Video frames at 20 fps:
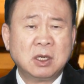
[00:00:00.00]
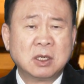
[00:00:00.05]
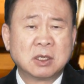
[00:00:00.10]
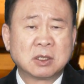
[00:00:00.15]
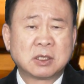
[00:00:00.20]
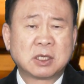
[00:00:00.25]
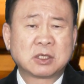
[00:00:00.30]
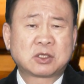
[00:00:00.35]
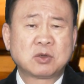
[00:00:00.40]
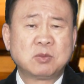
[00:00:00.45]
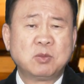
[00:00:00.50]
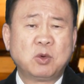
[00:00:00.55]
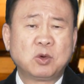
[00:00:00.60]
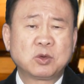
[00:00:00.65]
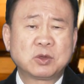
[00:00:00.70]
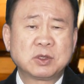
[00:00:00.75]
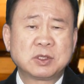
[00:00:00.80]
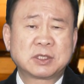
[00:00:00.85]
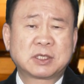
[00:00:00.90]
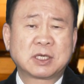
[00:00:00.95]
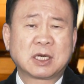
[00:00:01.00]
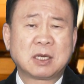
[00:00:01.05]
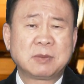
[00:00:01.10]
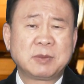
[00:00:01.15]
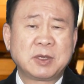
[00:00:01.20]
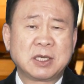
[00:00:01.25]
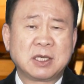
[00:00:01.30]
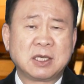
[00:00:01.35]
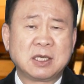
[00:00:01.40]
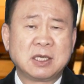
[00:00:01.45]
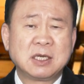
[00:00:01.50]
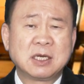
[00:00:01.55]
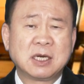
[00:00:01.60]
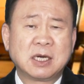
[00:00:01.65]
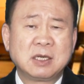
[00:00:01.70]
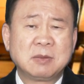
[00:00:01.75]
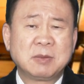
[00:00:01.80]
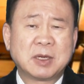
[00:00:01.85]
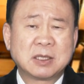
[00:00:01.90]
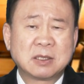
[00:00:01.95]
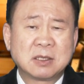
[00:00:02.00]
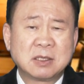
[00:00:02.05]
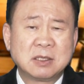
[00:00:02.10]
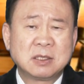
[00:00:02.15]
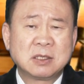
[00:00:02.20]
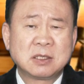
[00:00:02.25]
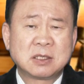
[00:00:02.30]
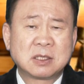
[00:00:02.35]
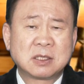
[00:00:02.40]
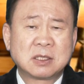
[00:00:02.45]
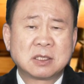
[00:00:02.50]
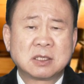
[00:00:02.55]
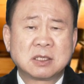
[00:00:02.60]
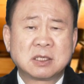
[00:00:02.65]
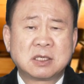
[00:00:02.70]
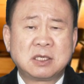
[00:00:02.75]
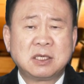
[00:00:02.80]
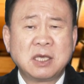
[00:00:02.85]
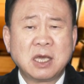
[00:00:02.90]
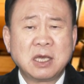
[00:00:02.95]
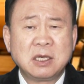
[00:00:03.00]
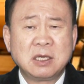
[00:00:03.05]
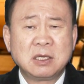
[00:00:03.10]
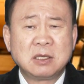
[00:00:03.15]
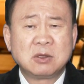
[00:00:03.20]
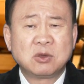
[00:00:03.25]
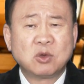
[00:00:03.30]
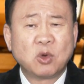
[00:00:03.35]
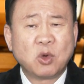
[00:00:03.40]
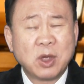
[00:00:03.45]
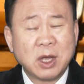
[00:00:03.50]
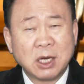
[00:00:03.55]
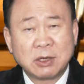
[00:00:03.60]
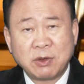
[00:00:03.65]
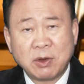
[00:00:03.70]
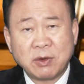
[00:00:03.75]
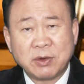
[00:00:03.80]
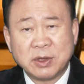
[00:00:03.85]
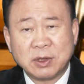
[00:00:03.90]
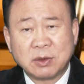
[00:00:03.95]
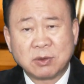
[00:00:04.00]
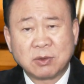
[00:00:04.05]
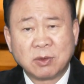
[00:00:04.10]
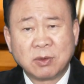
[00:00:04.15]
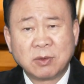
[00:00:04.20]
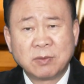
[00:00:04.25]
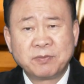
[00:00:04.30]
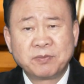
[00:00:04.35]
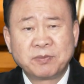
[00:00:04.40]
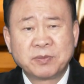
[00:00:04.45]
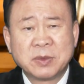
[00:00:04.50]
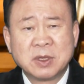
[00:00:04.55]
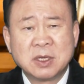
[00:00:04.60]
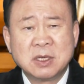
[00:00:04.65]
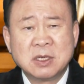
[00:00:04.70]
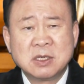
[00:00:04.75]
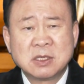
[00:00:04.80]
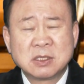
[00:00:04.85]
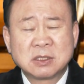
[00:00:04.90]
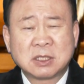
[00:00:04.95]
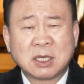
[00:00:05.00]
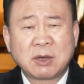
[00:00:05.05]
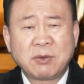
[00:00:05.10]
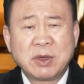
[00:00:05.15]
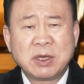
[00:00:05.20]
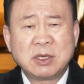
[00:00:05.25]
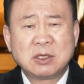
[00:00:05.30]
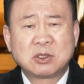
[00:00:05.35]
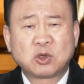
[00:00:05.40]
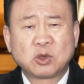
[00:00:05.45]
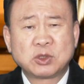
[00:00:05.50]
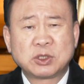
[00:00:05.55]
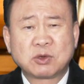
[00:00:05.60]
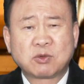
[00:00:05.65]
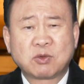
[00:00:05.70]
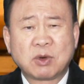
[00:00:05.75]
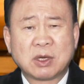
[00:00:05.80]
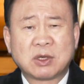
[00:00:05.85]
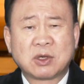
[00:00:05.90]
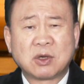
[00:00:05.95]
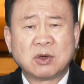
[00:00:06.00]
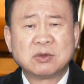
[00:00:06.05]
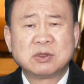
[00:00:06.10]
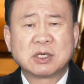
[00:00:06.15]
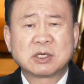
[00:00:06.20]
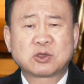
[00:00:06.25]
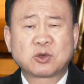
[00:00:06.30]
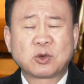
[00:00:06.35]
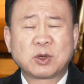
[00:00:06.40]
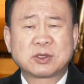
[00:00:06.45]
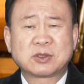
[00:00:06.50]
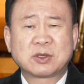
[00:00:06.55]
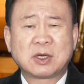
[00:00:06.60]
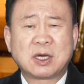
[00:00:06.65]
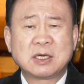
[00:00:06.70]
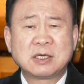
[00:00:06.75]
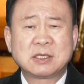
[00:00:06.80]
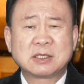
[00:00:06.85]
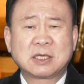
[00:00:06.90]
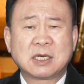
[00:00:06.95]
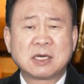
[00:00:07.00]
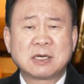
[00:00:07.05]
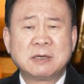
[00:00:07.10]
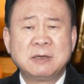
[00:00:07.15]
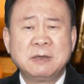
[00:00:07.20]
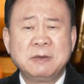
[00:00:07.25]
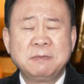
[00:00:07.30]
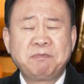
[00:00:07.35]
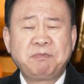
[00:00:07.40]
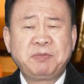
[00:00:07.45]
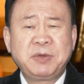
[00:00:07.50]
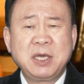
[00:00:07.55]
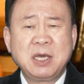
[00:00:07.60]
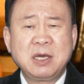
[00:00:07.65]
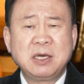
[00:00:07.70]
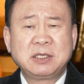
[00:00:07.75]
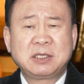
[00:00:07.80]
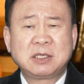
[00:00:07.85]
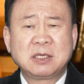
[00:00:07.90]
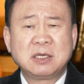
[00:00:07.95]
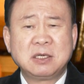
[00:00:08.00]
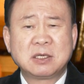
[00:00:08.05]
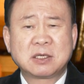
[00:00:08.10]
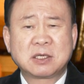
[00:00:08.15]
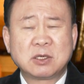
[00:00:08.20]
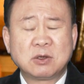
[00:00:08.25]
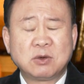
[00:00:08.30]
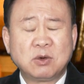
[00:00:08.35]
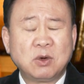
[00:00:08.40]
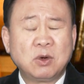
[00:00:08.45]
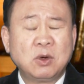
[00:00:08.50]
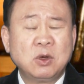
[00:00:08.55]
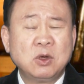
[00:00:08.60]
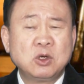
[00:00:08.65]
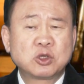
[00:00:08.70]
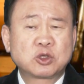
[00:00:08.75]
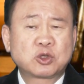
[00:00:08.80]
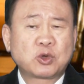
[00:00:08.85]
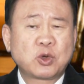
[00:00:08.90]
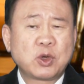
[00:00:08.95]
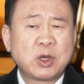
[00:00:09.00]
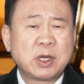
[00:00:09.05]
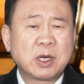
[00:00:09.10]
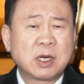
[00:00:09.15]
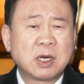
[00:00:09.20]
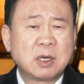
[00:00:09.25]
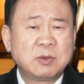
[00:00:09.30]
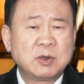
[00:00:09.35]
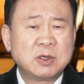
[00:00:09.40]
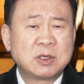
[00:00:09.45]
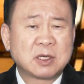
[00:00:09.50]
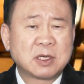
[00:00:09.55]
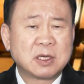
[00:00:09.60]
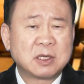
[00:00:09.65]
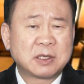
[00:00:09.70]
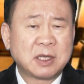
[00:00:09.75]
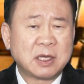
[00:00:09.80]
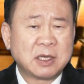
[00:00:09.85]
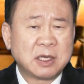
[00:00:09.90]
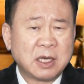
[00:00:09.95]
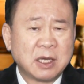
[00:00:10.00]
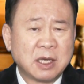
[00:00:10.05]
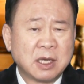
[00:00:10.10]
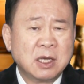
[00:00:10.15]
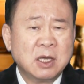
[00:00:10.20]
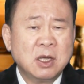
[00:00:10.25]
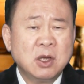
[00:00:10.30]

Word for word: 그래서 모든 사람이 인간이 만든 기계의 노예가 되어 있고 사회의 조직과 경쟁 속에서 항상 피해의식을 느끼고 쇠감을 느낄 때에